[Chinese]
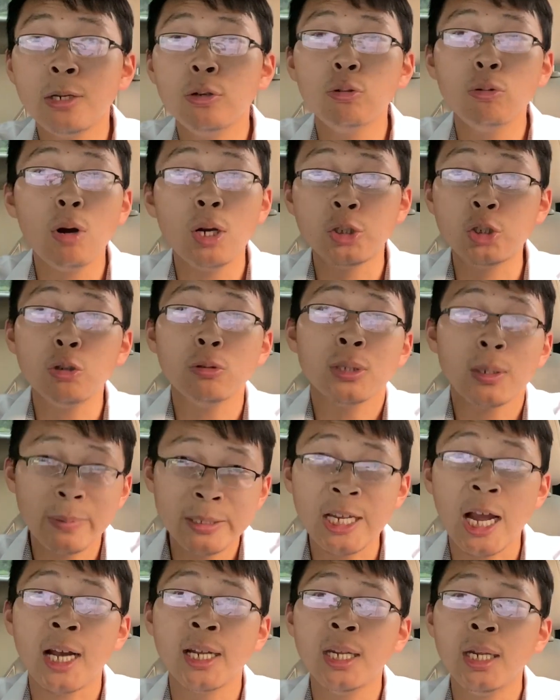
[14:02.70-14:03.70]
如果就这么
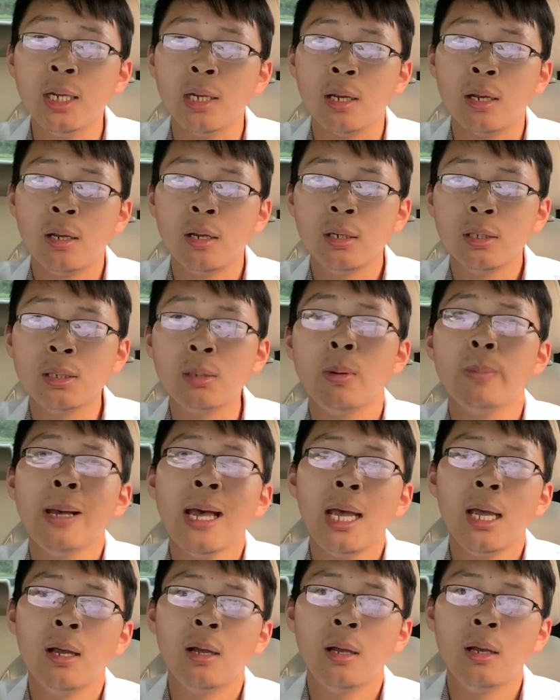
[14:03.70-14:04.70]
强硬怎么
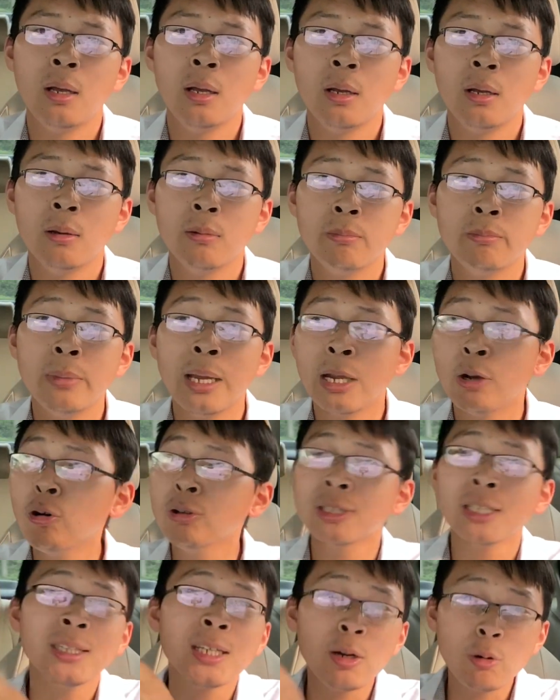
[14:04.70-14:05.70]
办？美国
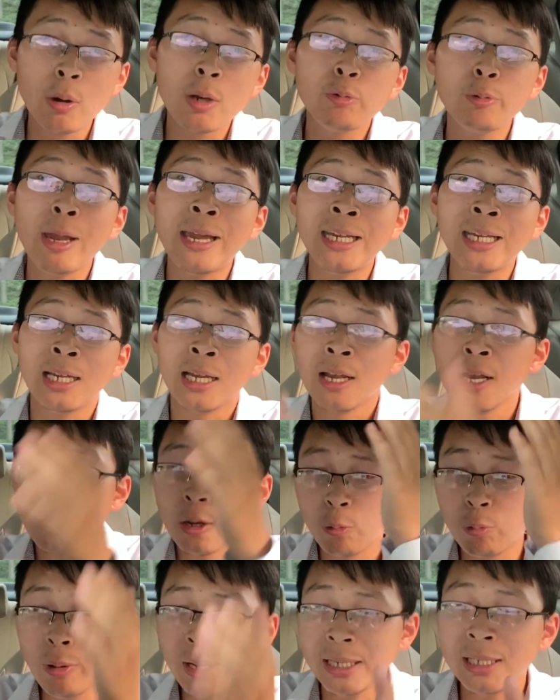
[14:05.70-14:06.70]
真的会愿意
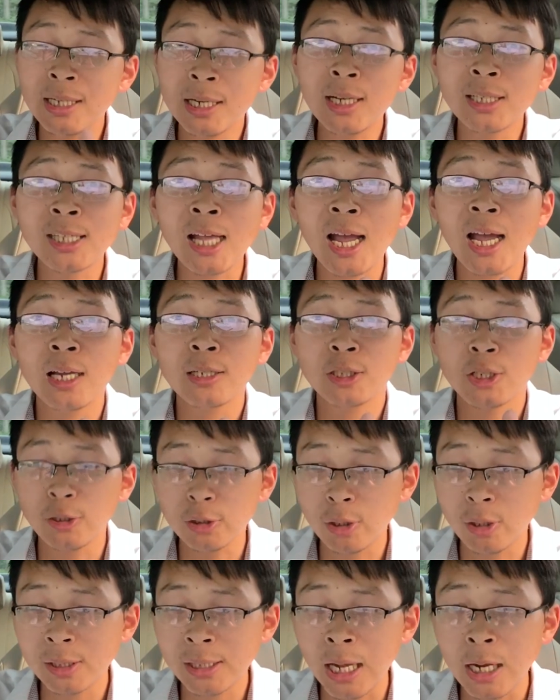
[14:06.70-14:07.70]
为一个台小
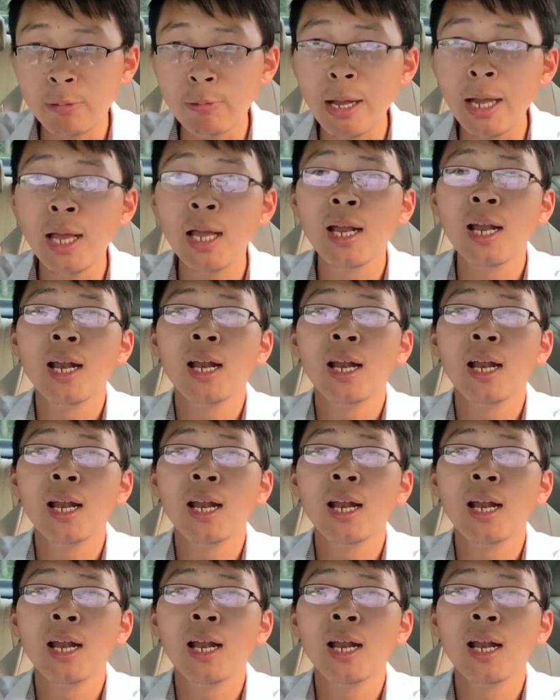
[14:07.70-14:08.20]
小的台湾